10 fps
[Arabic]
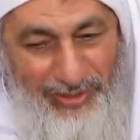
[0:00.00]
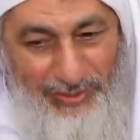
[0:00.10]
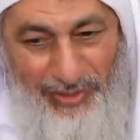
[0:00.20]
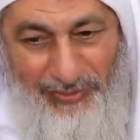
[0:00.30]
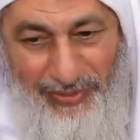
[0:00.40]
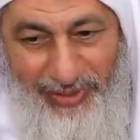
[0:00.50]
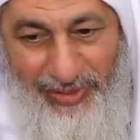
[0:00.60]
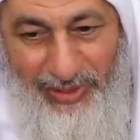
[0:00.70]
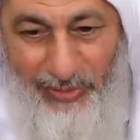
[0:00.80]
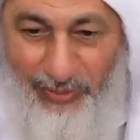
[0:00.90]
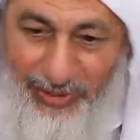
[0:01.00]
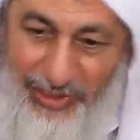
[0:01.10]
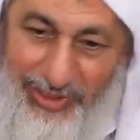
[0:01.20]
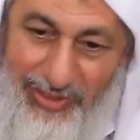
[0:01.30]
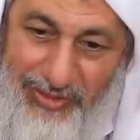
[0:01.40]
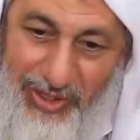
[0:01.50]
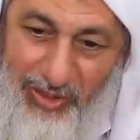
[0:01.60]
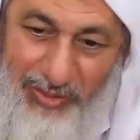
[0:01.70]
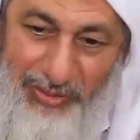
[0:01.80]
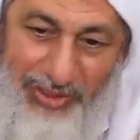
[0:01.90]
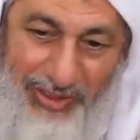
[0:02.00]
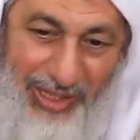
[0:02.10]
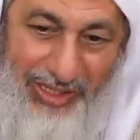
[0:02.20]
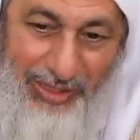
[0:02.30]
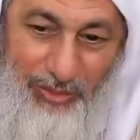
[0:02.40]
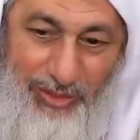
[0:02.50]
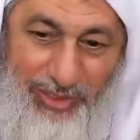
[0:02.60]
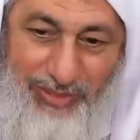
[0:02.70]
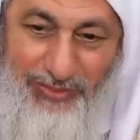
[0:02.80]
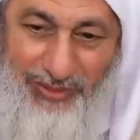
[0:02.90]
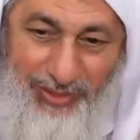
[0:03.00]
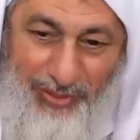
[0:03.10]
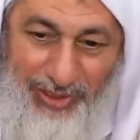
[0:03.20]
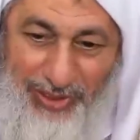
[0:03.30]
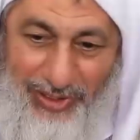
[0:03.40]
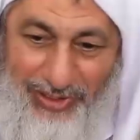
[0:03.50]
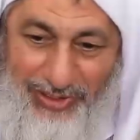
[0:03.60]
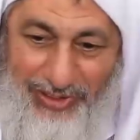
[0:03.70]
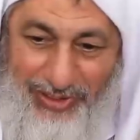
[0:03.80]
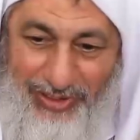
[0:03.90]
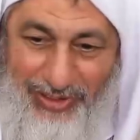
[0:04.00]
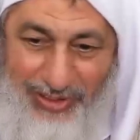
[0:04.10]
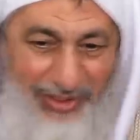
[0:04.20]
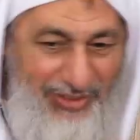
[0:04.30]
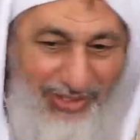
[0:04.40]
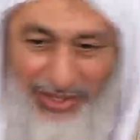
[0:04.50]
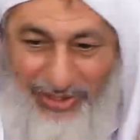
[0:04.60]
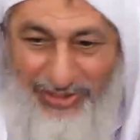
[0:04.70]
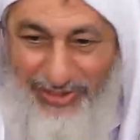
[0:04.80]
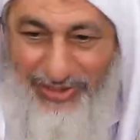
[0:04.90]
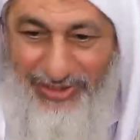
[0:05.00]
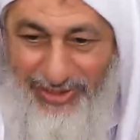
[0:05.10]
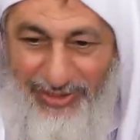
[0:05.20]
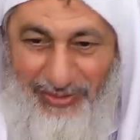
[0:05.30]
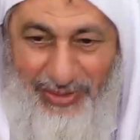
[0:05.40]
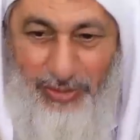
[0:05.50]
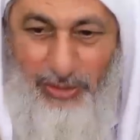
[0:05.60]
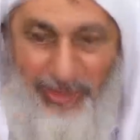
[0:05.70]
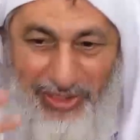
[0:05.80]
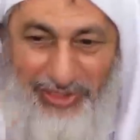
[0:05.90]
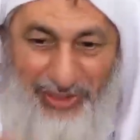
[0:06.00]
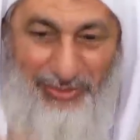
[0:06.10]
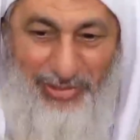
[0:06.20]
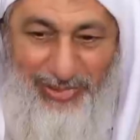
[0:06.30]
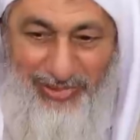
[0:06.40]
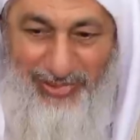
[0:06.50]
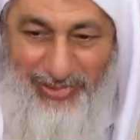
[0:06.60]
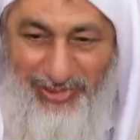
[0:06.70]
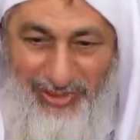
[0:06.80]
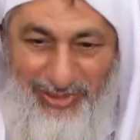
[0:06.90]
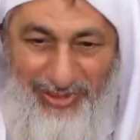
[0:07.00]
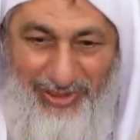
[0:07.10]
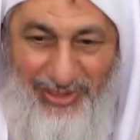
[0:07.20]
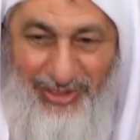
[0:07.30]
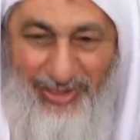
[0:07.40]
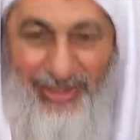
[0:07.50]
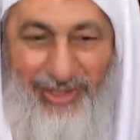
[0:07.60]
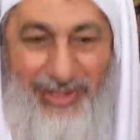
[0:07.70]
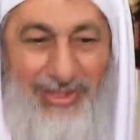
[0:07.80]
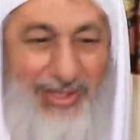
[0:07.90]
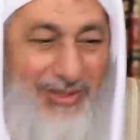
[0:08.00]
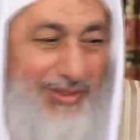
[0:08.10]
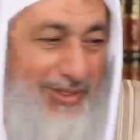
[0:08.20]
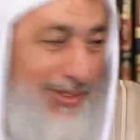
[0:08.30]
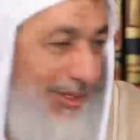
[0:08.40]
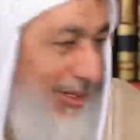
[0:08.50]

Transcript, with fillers: وتكمل في حياتك والا ننصحهم بايداعك مستشفى امراض عقليه اختصارا ما طيب، الناس جنبك شكرا الله يسلمك